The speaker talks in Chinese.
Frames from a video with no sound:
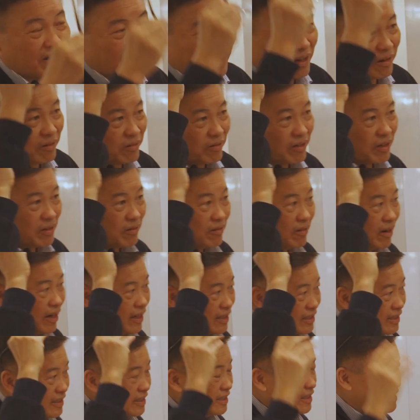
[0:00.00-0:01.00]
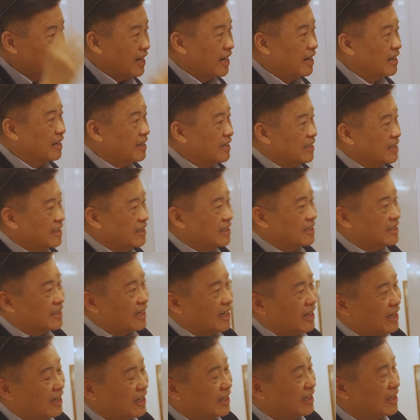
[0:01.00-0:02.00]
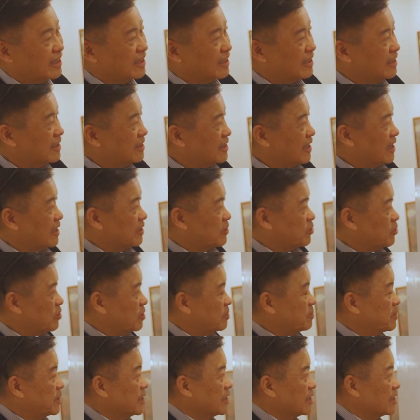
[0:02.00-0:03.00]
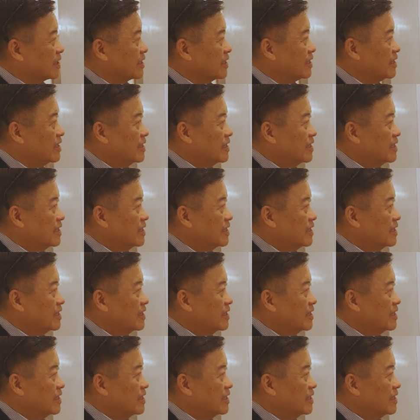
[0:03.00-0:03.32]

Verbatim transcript: 会有绘画的一张一张一张作品。